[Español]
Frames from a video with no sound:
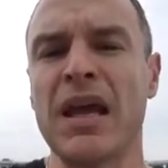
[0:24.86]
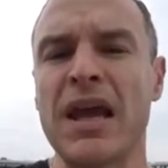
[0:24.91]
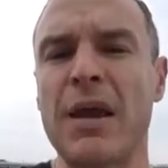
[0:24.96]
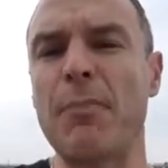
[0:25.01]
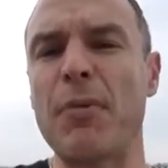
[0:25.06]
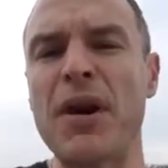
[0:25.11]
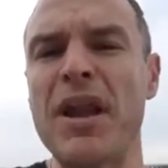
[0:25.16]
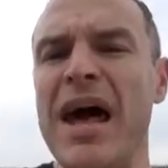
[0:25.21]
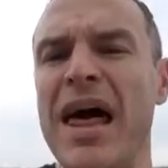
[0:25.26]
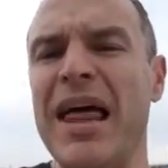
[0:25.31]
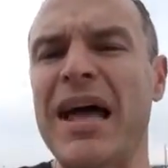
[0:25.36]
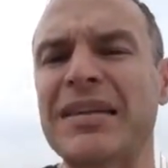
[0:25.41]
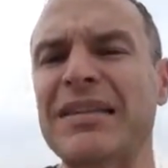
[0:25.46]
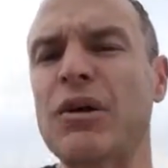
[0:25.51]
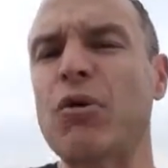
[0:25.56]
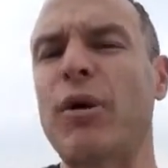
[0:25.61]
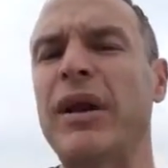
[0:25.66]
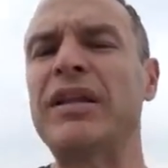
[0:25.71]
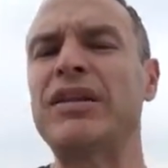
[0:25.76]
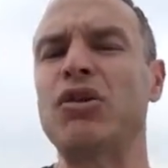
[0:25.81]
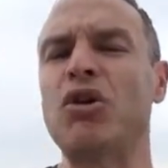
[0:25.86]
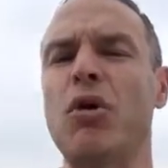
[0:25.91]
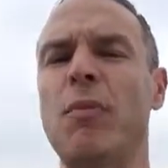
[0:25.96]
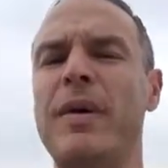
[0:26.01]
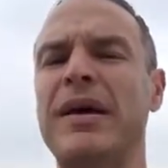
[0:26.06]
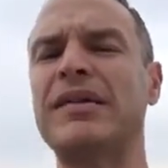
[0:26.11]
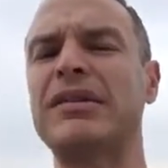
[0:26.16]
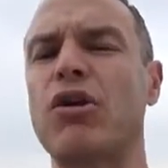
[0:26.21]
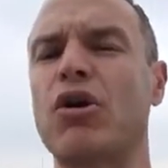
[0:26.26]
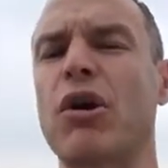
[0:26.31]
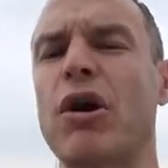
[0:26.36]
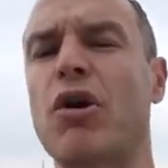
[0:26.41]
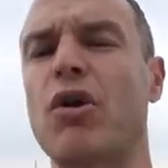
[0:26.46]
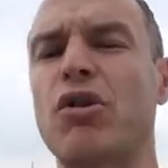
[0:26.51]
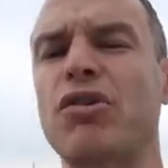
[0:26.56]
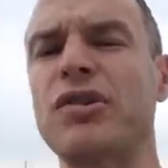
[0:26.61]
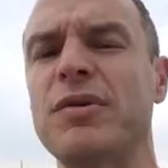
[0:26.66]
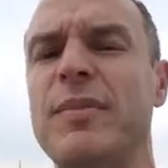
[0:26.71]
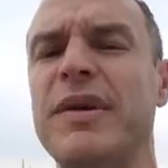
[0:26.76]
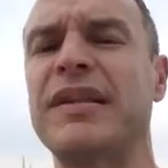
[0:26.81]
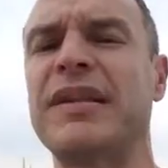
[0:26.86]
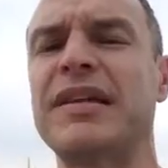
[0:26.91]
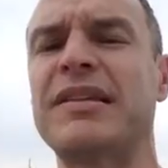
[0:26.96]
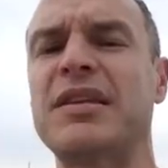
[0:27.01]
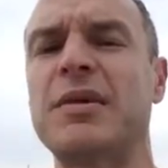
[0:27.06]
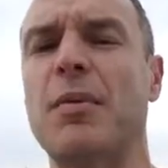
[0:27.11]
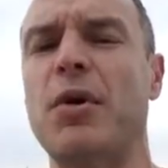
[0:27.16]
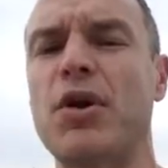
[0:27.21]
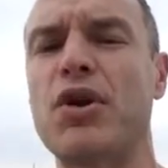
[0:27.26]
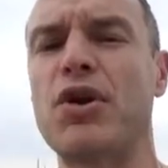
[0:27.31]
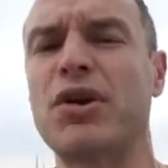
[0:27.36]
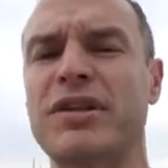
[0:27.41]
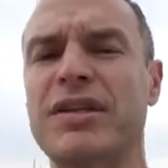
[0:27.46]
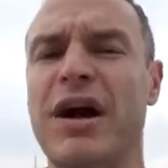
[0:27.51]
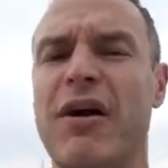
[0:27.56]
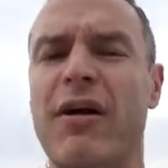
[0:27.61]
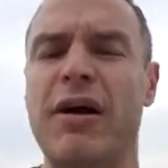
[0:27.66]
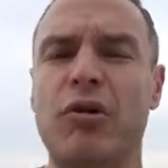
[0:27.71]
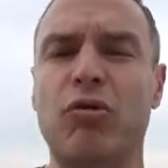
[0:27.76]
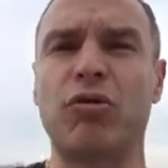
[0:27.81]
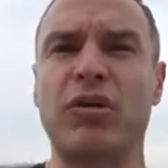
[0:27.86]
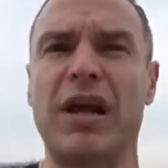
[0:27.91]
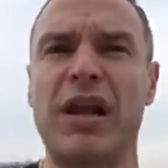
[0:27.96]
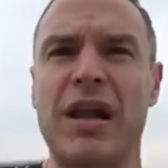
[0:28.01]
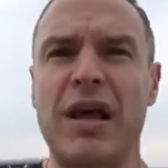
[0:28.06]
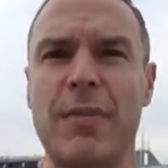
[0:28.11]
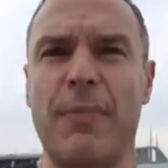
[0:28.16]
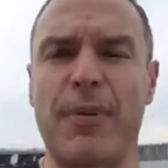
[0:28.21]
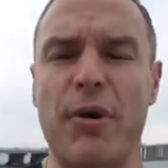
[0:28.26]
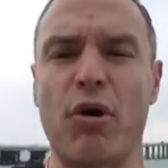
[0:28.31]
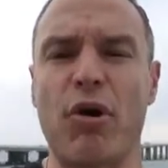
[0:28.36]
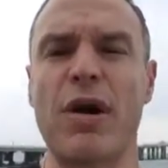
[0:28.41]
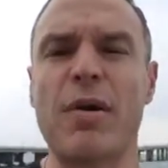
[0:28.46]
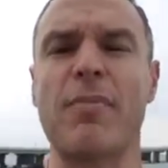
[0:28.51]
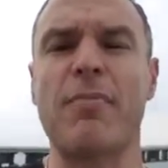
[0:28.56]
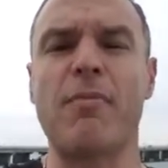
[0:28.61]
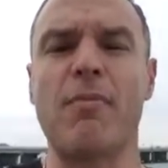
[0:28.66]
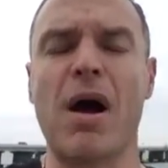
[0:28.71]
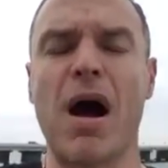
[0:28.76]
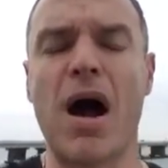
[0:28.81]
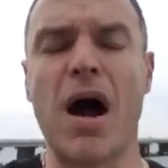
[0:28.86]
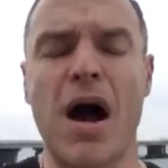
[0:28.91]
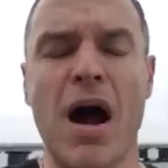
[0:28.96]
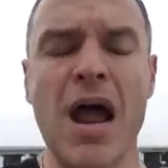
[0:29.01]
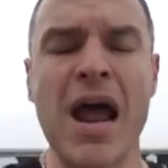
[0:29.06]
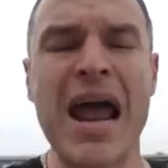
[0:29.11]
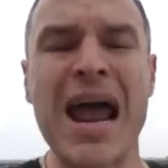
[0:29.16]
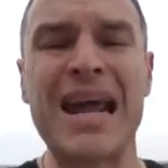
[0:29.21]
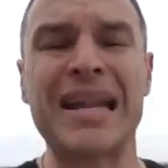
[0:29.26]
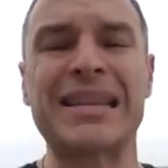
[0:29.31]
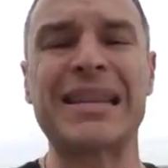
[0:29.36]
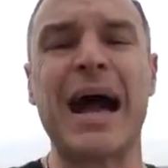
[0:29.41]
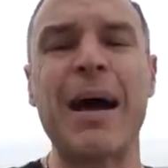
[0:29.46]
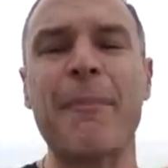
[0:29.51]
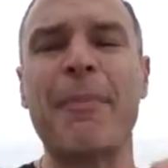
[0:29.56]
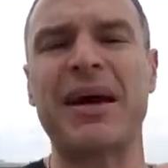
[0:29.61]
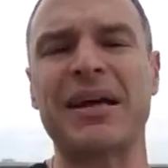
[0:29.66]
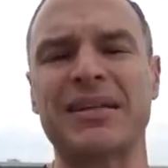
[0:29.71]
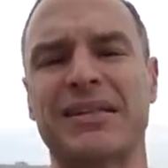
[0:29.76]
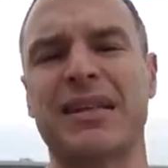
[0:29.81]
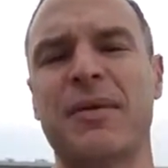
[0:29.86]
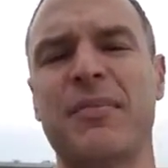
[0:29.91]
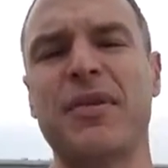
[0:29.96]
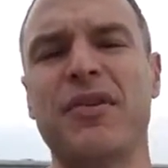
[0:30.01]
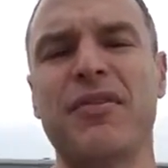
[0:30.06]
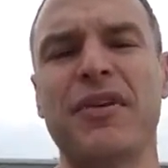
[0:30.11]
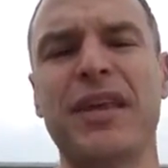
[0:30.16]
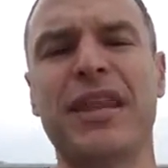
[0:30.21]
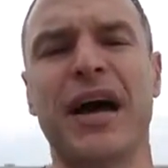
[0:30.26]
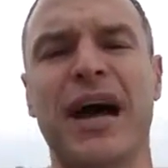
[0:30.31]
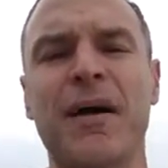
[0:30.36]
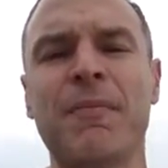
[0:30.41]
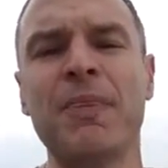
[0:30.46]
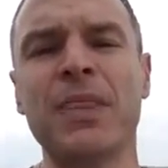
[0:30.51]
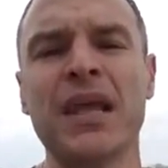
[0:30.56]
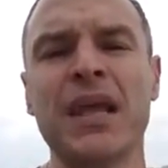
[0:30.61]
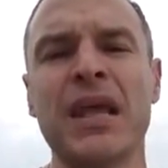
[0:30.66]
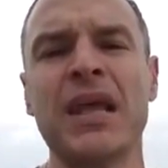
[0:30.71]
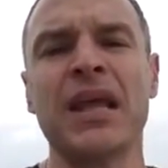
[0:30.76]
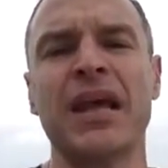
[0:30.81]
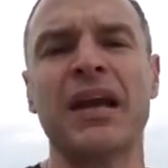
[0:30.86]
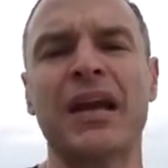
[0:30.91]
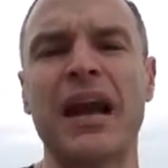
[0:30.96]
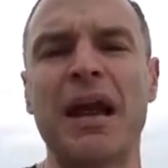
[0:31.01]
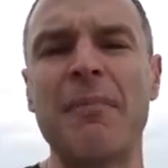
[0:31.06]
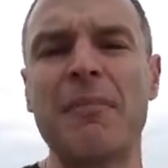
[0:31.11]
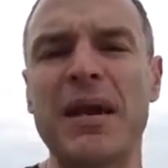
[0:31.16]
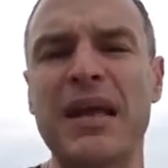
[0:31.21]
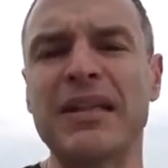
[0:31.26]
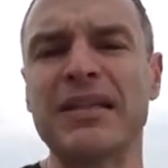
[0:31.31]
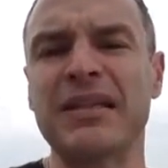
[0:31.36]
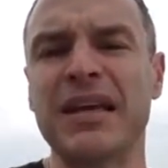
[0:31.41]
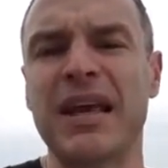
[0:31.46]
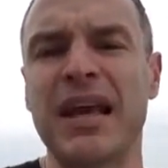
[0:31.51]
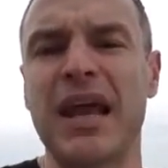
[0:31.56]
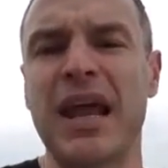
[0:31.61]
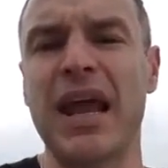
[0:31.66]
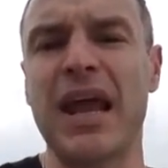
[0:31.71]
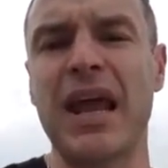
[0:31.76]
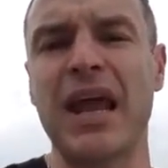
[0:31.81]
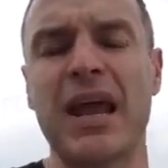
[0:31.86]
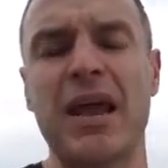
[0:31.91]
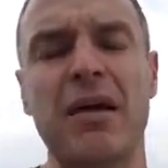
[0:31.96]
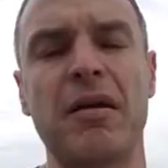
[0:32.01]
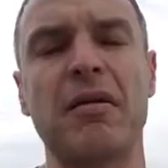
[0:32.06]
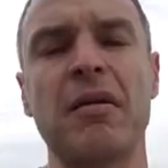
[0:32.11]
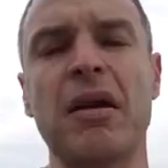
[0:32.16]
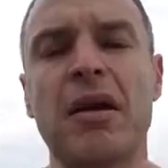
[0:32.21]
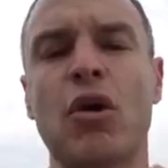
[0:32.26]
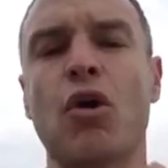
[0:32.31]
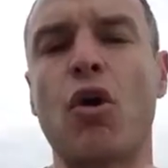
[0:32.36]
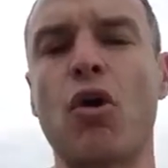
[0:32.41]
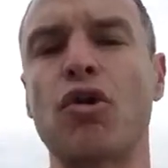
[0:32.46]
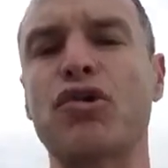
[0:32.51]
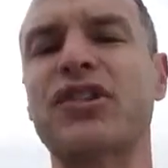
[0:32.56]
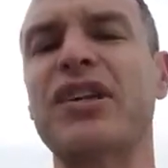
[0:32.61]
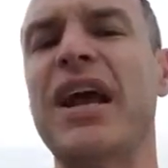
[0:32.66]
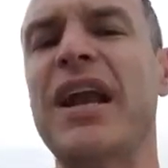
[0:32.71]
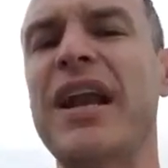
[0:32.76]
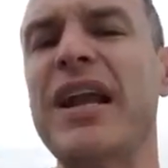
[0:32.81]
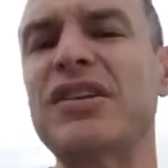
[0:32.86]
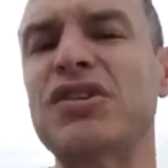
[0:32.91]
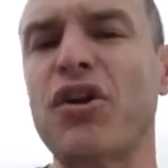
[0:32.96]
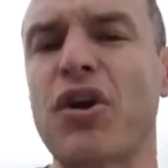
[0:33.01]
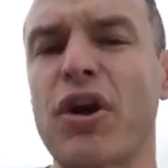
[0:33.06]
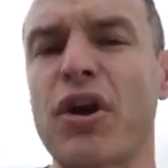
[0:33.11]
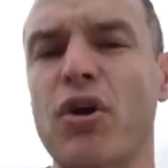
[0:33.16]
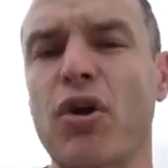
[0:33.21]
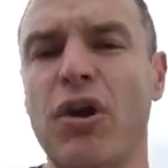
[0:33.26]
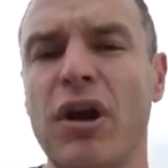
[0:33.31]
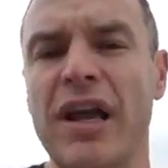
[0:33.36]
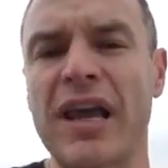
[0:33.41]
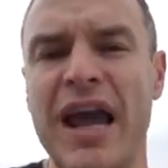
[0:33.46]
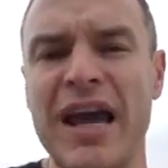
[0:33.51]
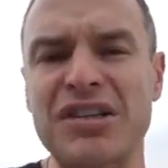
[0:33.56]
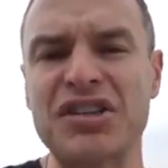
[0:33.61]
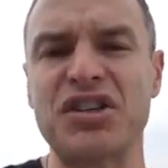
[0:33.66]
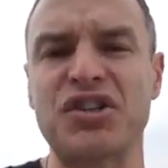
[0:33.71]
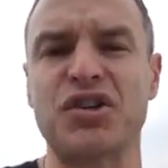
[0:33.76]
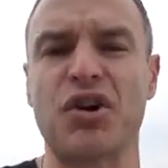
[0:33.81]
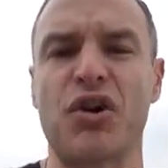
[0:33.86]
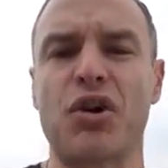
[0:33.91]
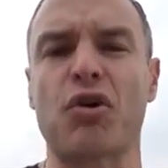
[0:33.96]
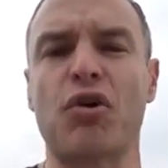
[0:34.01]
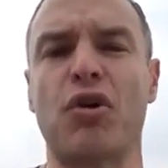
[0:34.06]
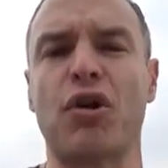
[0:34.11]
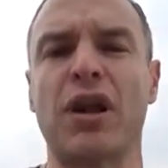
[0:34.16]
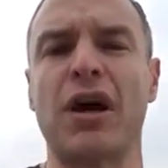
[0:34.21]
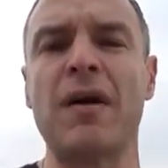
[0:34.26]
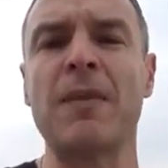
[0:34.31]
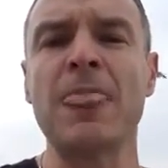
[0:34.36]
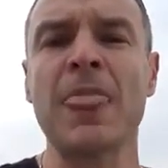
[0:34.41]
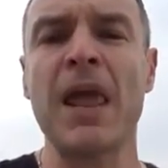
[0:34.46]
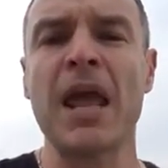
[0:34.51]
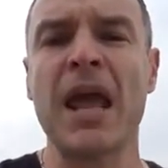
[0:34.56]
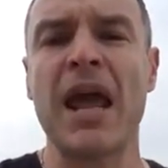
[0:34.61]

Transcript: y pues nada, hace 42 meses lo que en mi testimonio estaba en una de las peores ah, etapas de mi vida y realmente eh, conocí a Nick Sarnicola y Ashley Sarnicola.